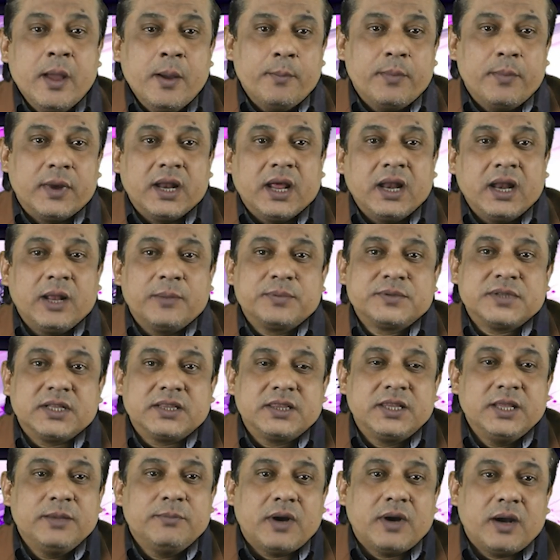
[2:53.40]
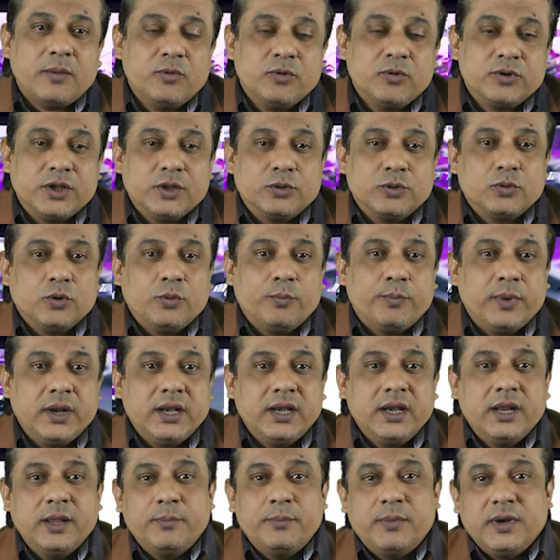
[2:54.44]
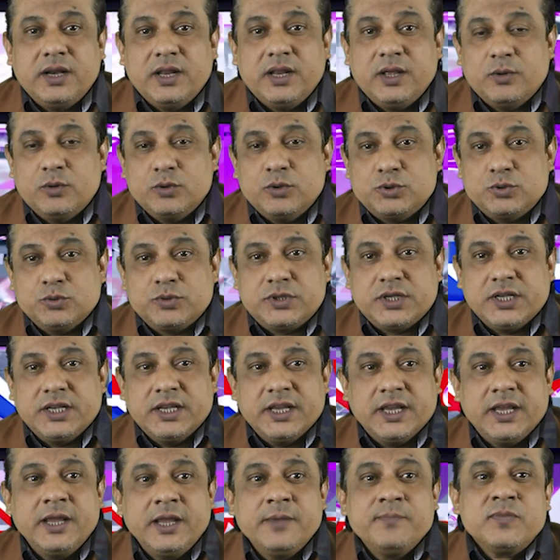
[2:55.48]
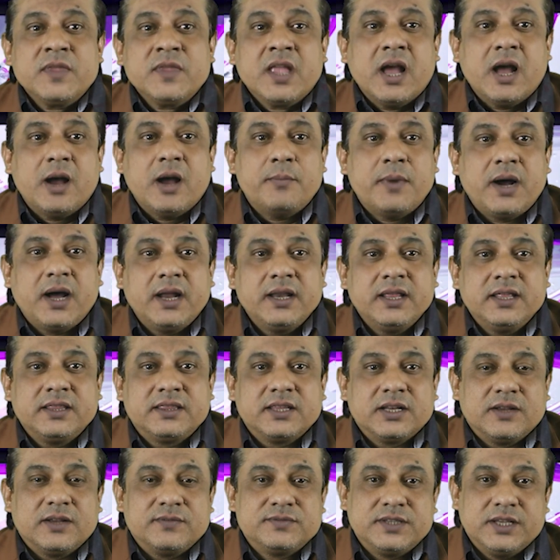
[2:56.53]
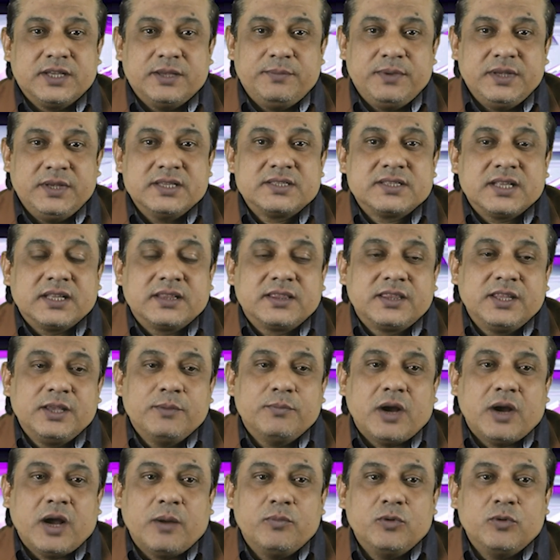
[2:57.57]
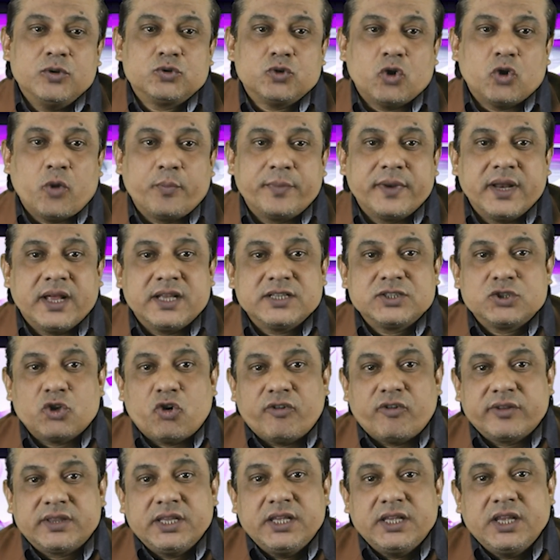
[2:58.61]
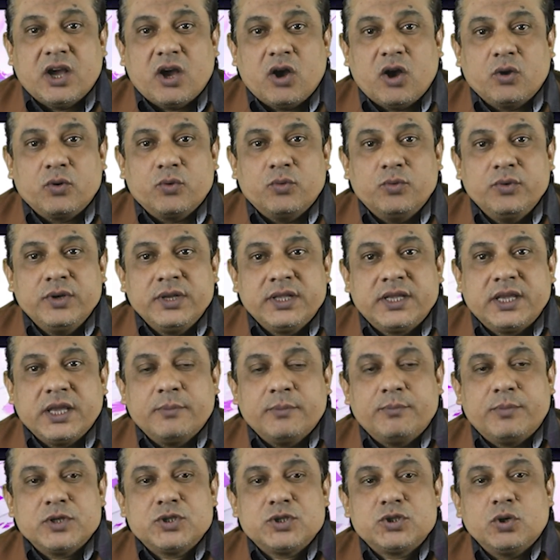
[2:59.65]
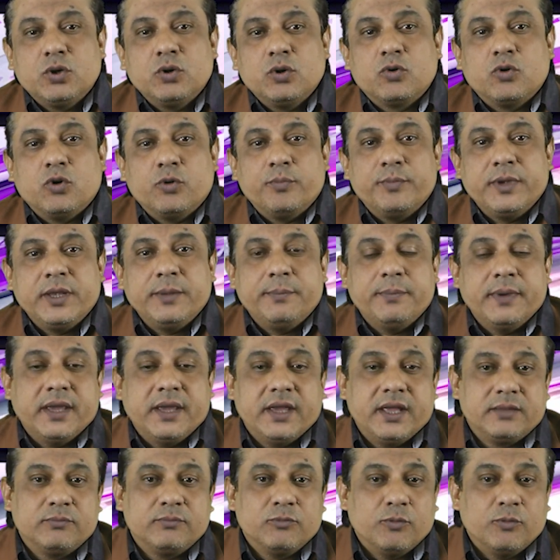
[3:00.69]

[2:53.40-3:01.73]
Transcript: बहरहाल अब सत्ती बाबू की तो बल्ले बल्ले हो चुकी है हमारी तरफ से भी सत्ती बाबू स्वप्ना सौती और उनके बच्चों को भी बेहद